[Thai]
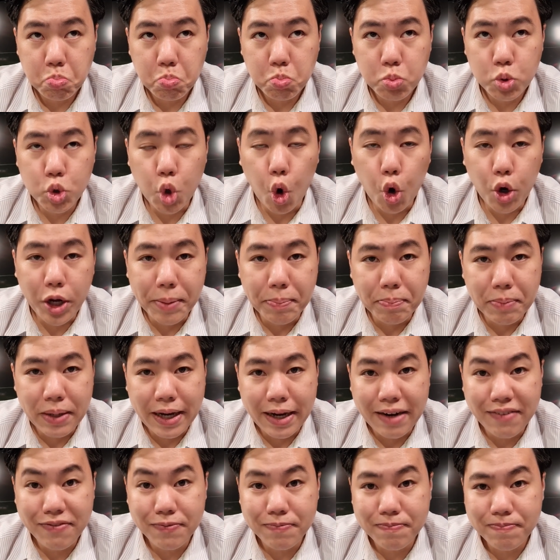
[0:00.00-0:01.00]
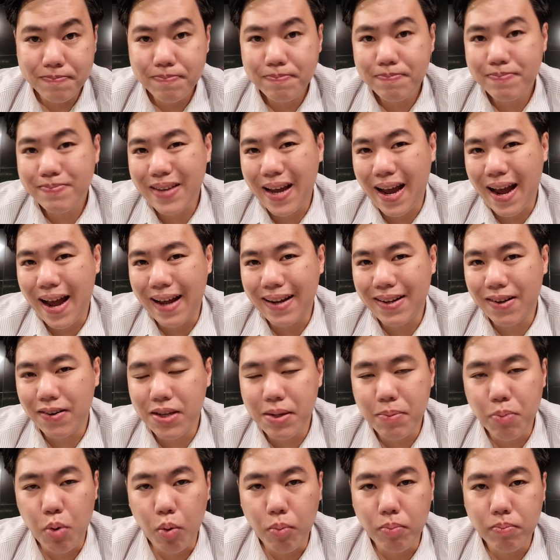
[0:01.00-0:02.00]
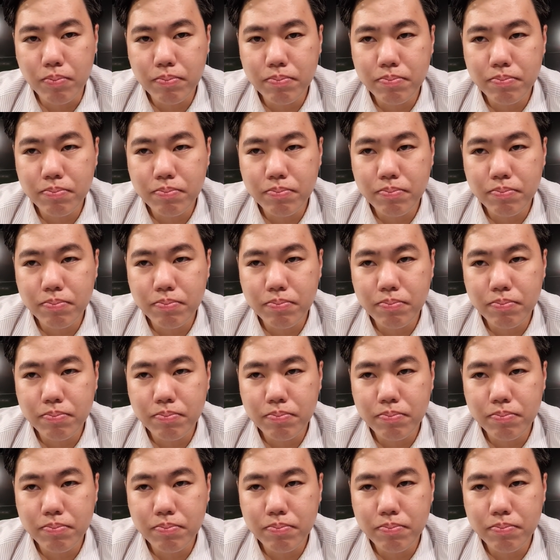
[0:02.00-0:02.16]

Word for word: โยคิมเลิฟนะเท่าที่ผม